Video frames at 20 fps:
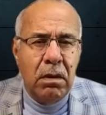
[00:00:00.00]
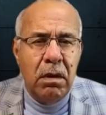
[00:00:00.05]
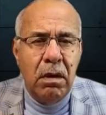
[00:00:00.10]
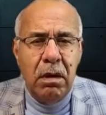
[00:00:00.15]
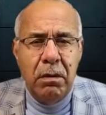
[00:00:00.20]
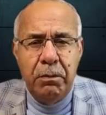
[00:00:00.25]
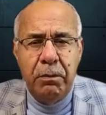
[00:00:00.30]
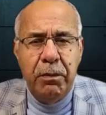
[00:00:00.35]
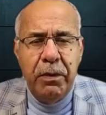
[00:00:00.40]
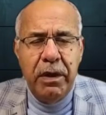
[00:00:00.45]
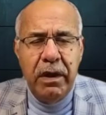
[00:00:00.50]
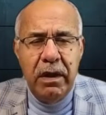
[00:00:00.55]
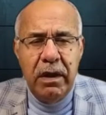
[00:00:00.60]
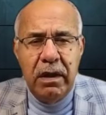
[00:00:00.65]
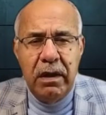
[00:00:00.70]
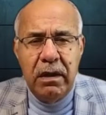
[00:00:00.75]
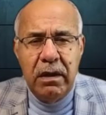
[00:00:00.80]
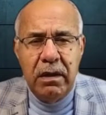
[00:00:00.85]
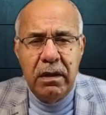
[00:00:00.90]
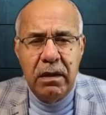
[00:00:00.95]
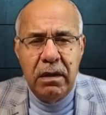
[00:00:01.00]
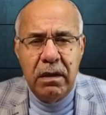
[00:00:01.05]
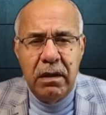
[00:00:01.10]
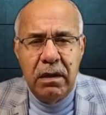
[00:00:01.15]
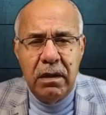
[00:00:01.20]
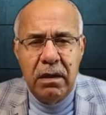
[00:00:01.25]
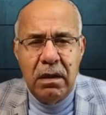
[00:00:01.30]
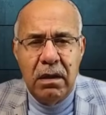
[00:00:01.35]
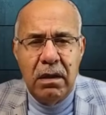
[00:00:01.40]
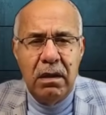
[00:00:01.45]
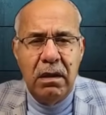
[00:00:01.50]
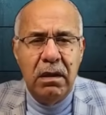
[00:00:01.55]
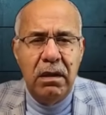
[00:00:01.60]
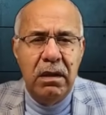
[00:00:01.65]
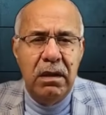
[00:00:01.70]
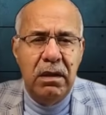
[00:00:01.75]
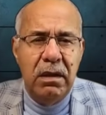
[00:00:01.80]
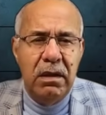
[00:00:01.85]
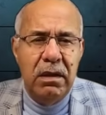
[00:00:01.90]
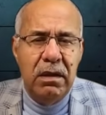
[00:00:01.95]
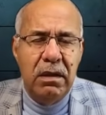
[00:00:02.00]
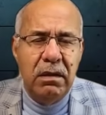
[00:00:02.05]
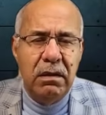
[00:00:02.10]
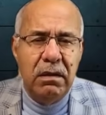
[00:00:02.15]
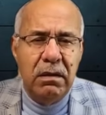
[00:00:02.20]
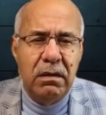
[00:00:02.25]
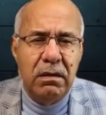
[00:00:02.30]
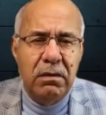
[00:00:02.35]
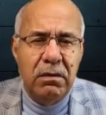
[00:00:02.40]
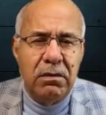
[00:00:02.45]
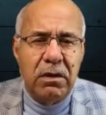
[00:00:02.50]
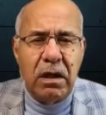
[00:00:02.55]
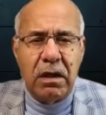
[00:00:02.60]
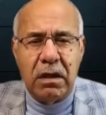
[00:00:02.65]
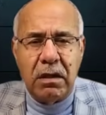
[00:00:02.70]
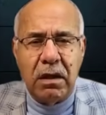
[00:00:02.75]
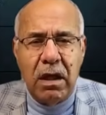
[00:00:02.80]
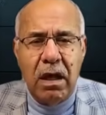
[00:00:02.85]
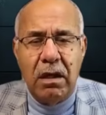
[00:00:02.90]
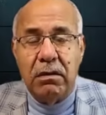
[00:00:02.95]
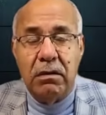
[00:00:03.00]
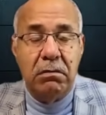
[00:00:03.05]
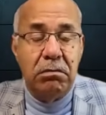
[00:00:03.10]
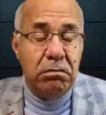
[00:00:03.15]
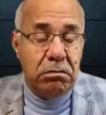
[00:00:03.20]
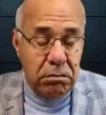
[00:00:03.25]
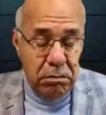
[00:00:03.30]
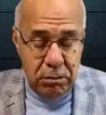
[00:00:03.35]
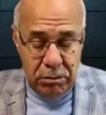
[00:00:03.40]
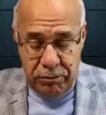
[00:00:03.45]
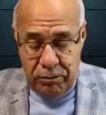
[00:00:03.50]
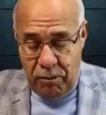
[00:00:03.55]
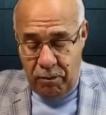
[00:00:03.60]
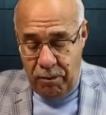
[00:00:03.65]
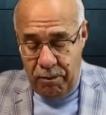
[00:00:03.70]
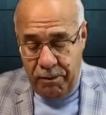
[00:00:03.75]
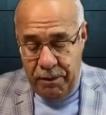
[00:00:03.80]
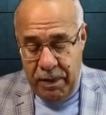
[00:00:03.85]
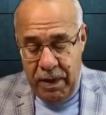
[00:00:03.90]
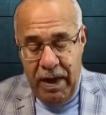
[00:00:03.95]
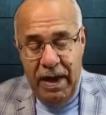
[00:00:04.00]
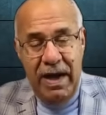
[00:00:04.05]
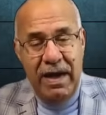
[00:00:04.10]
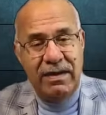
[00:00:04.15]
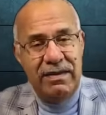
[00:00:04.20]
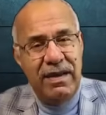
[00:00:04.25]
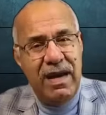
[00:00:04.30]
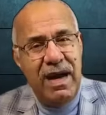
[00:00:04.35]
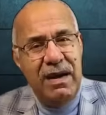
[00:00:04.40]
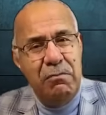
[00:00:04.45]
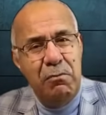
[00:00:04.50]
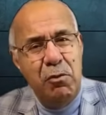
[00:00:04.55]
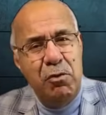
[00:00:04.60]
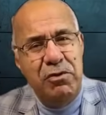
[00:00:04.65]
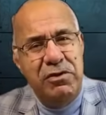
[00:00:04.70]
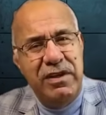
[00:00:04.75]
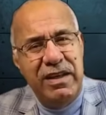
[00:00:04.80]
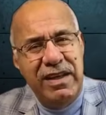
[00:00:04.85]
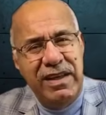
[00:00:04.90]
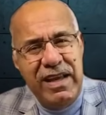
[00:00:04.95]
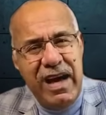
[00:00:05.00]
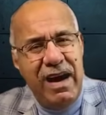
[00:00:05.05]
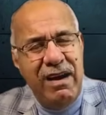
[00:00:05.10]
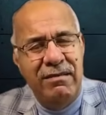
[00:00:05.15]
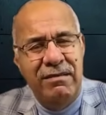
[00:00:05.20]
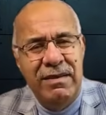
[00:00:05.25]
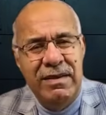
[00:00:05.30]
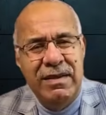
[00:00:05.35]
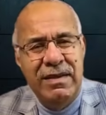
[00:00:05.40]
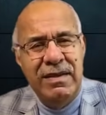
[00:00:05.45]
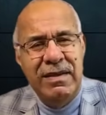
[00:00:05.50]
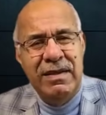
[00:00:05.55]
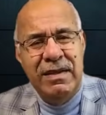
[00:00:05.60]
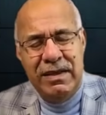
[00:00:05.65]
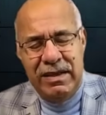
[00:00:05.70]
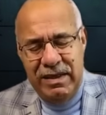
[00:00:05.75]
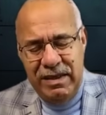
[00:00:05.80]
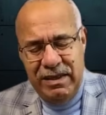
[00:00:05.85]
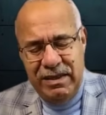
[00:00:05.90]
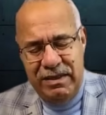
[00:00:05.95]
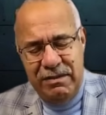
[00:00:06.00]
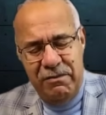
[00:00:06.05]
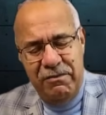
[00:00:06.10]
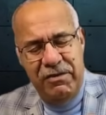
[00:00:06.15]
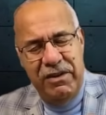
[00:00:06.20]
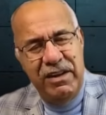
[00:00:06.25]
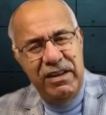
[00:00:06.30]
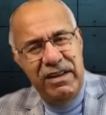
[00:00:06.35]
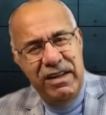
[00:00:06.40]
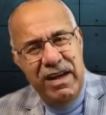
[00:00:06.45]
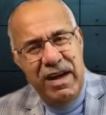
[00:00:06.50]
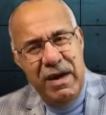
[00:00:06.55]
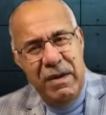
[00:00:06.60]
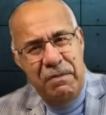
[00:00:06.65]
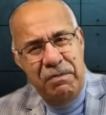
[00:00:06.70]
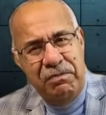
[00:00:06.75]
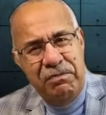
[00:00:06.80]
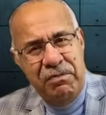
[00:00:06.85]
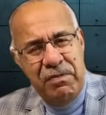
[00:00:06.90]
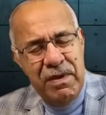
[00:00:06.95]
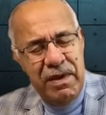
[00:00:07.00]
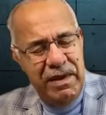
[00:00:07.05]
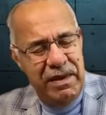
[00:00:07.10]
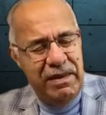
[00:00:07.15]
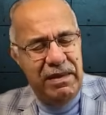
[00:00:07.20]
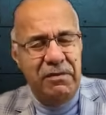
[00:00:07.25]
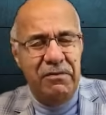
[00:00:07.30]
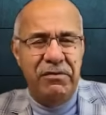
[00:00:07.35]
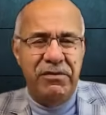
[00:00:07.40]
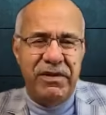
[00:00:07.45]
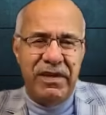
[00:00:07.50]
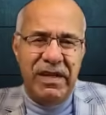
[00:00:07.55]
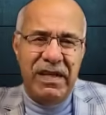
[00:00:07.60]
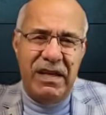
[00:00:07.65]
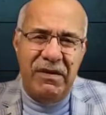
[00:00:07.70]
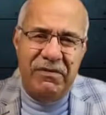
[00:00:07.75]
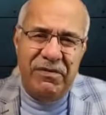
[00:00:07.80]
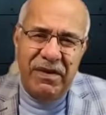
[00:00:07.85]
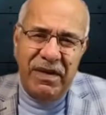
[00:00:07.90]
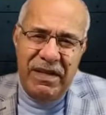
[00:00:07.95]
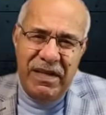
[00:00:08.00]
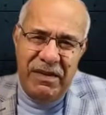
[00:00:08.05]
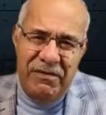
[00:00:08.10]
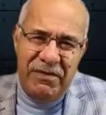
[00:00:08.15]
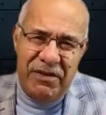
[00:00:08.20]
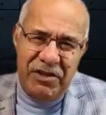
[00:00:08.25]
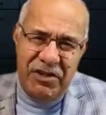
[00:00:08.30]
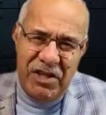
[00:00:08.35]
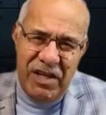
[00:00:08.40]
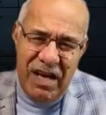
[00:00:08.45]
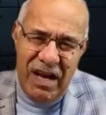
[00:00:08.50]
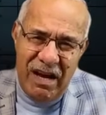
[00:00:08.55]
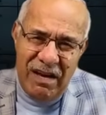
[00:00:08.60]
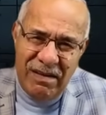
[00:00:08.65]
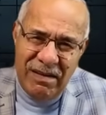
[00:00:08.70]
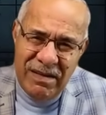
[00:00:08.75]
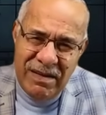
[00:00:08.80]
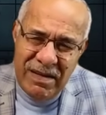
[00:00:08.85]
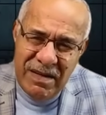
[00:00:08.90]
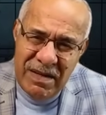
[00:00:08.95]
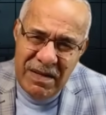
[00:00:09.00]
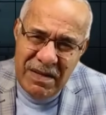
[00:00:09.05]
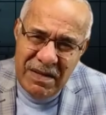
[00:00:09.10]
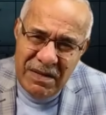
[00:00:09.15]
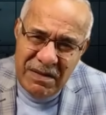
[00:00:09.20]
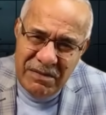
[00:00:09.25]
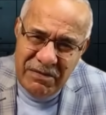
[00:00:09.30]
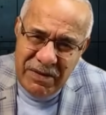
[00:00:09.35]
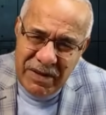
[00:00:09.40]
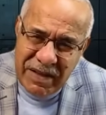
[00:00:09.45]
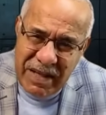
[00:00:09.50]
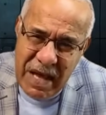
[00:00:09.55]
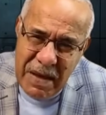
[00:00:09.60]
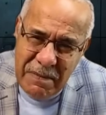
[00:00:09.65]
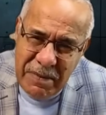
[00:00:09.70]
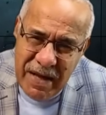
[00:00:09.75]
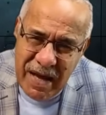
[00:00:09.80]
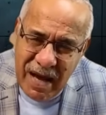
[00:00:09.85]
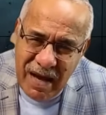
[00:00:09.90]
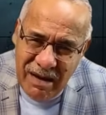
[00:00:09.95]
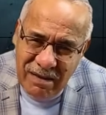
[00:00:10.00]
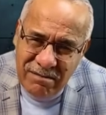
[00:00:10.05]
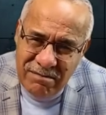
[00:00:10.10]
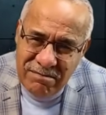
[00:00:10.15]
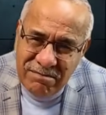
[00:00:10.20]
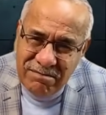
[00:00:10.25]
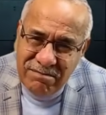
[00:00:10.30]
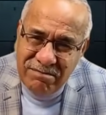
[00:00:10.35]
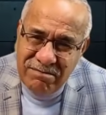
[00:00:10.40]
امي اي تتقطع حالتها مزريه الدم في يديها الدم مسكينه هنا في رجليها في ركابها